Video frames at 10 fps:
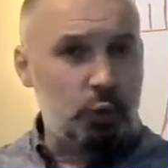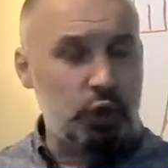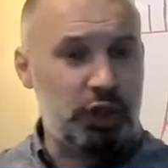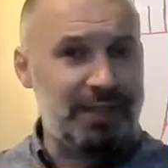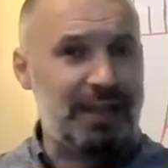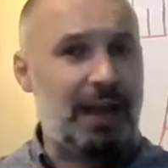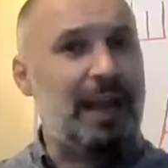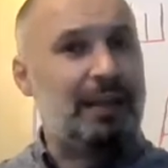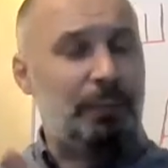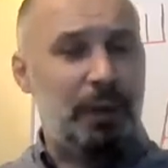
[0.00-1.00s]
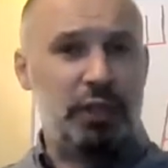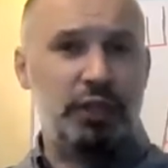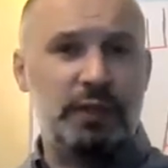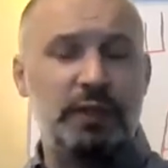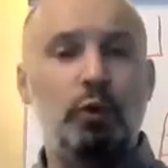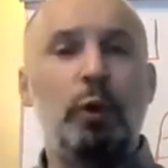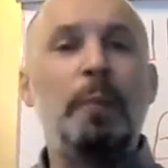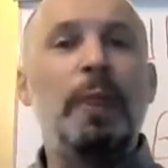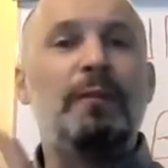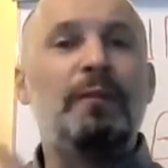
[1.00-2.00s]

учителя, это прежде всего